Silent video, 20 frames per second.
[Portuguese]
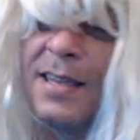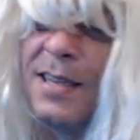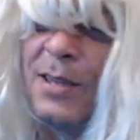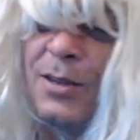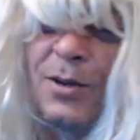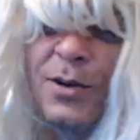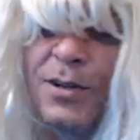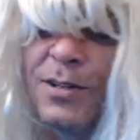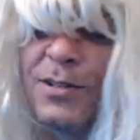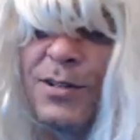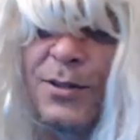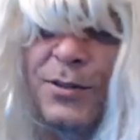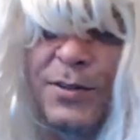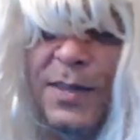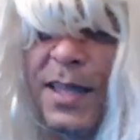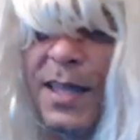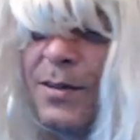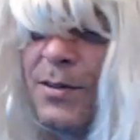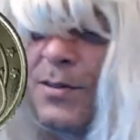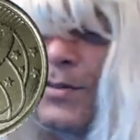e hoje eu
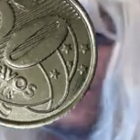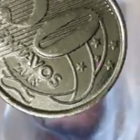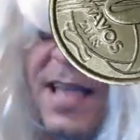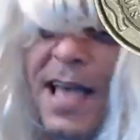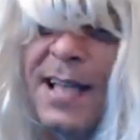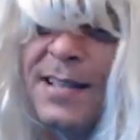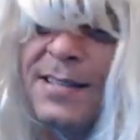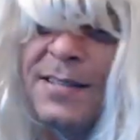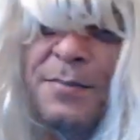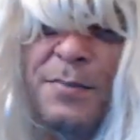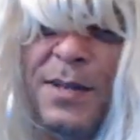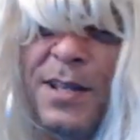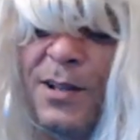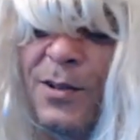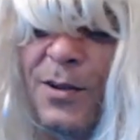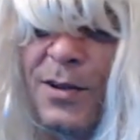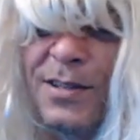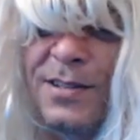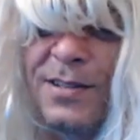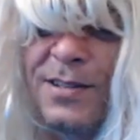tenho 7
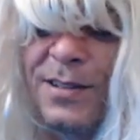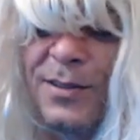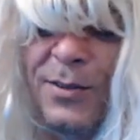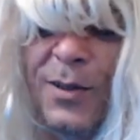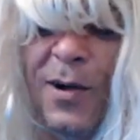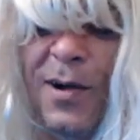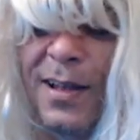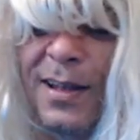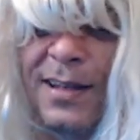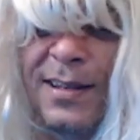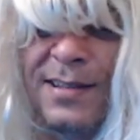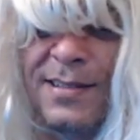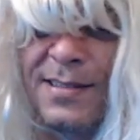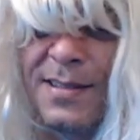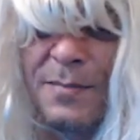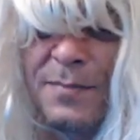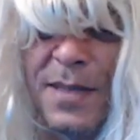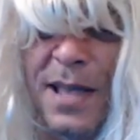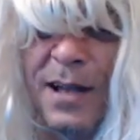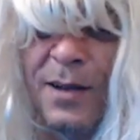milhões de dólares
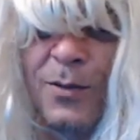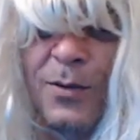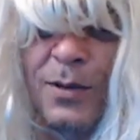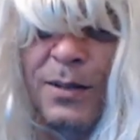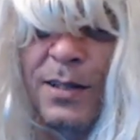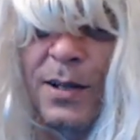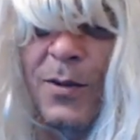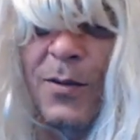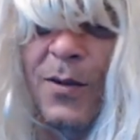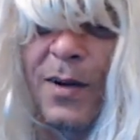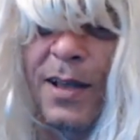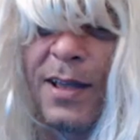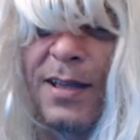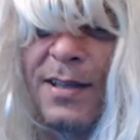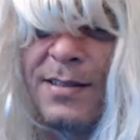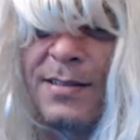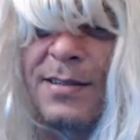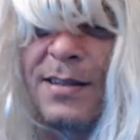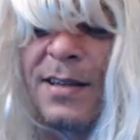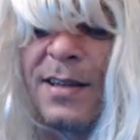na minha conta
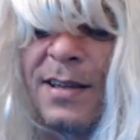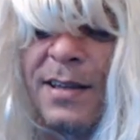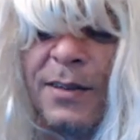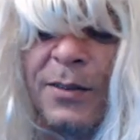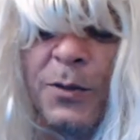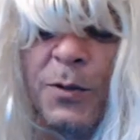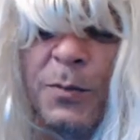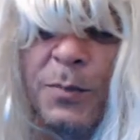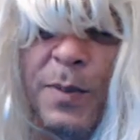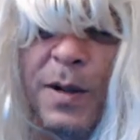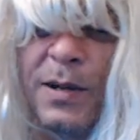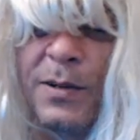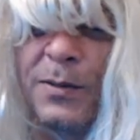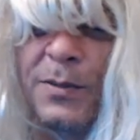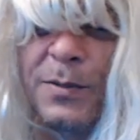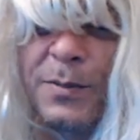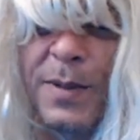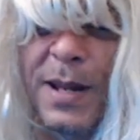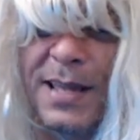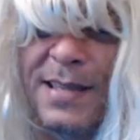corrente no Banco
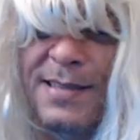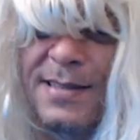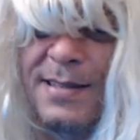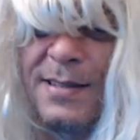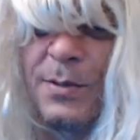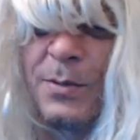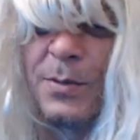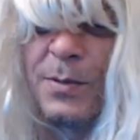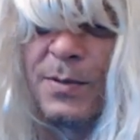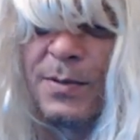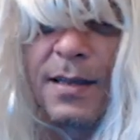do Brasil.